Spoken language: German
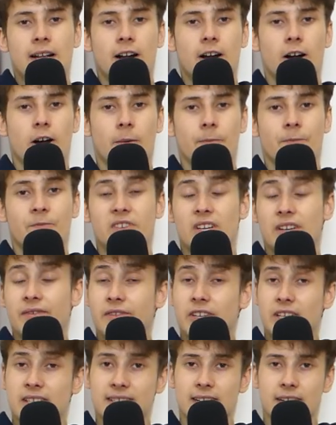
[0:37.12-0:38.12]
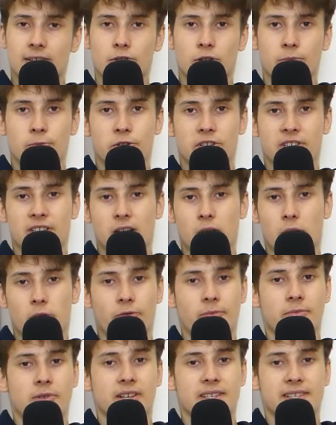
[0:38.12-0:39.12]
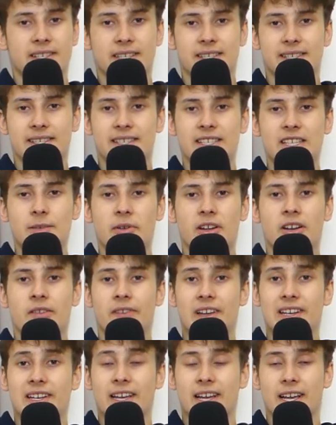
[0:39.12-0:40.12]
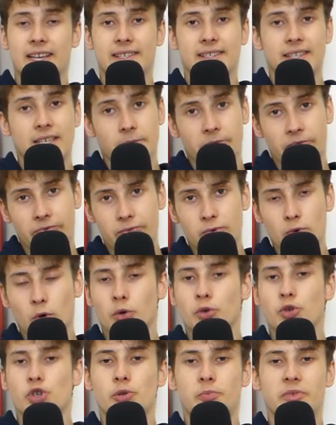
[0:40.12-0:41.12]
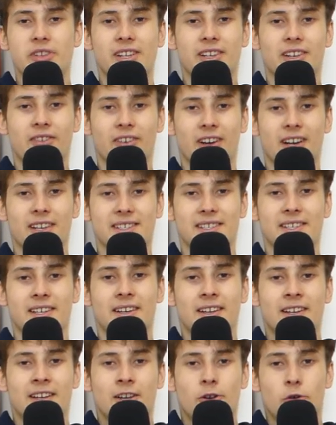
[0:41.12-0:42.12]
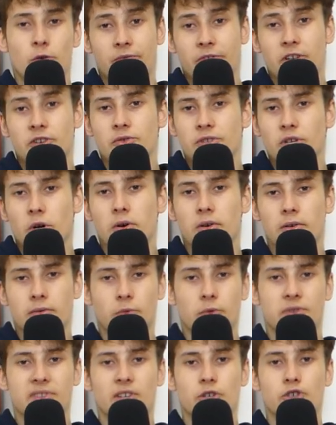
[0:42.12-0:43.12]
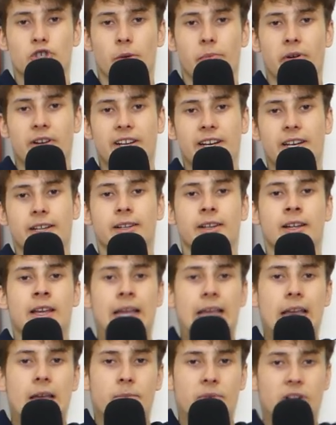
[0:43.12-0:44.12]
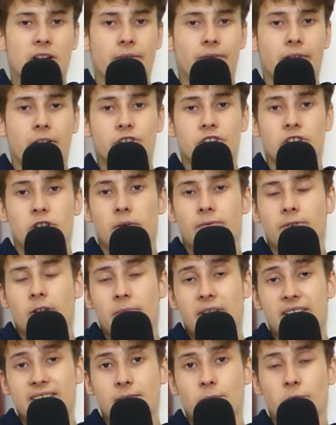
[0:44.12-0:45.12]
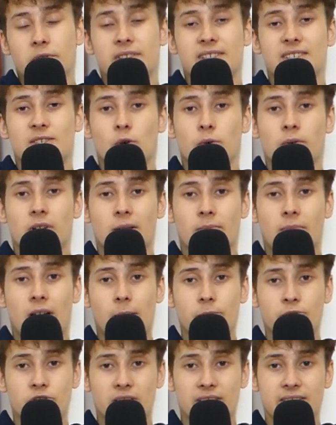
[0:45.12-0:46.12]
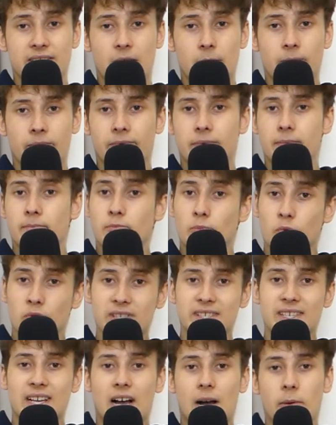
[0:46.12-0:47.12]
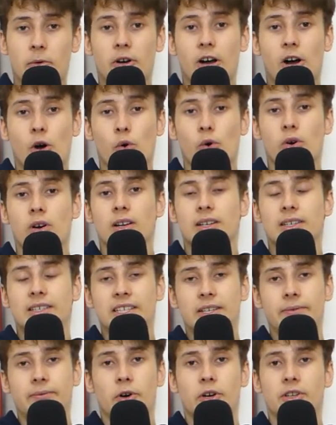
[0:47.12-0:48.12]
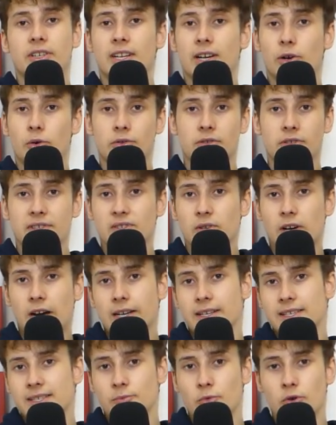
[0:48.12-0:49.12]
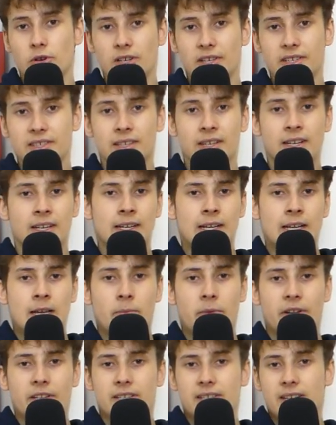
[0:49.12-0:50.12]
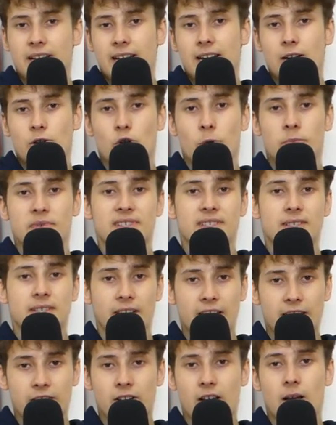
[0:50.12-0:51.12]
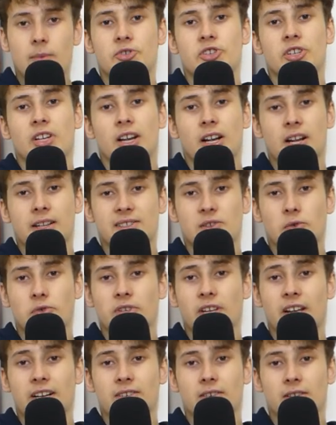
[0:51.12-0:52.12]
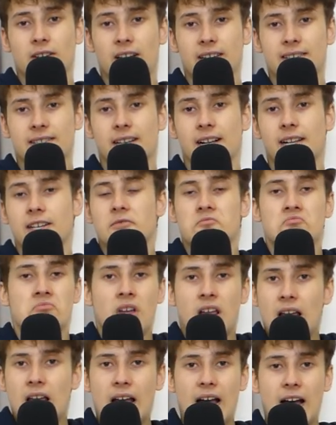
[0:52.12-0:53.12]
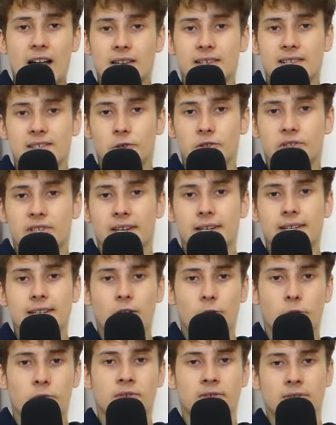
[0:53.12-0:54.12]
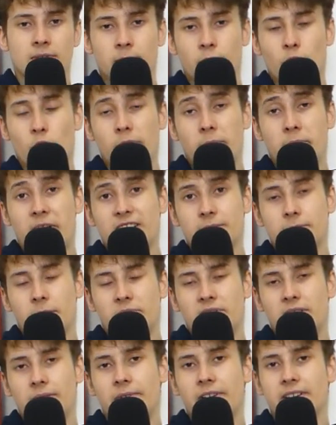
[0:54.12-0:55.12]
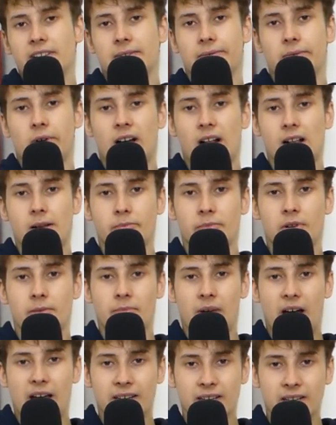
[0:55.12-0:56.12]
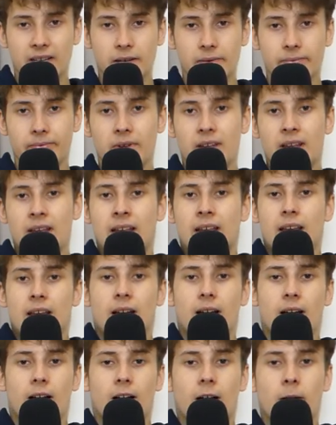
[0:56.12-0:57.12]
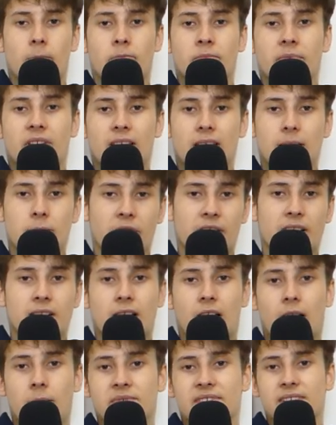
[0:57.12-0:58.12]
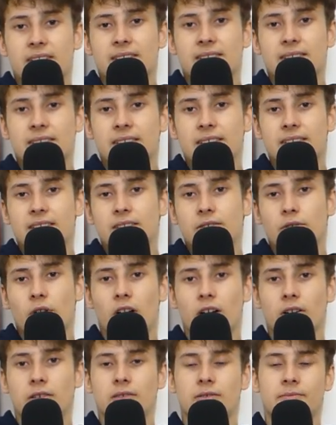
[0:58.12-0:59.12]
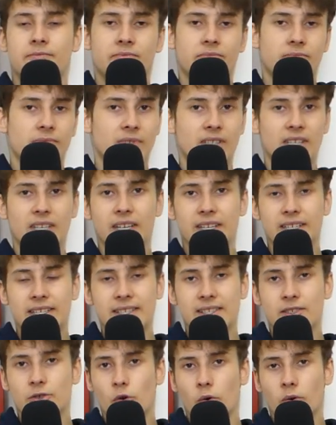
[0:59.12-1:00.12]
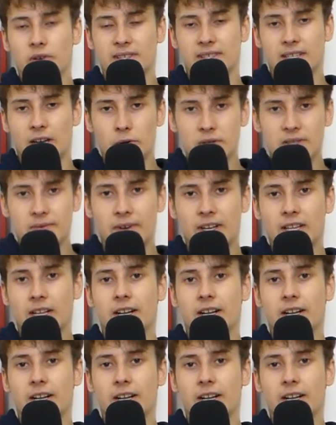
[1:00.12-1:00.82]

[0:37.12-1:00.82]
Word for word: Ähm, wir, wie gesagt, noch Möglichkeit auf Platz 7, wenn der Rest eben für uns spielt quasi und wir natürlich auch unseren Job erledigen. Bielefeld steht auf der besten Position im Abstiegskampf, muss aber auch liefern. Da unten ist noch alles möglich bei den drei Clubs, direkter Abstieg, Relegation, direkter Klassenhalt alles noch drin da unten. Problematik bei Bielefeld ist vor allem im Angriff. Ähm, immerhin haben sie jetzt nicht, ja, die riesengroßen Ausfälle.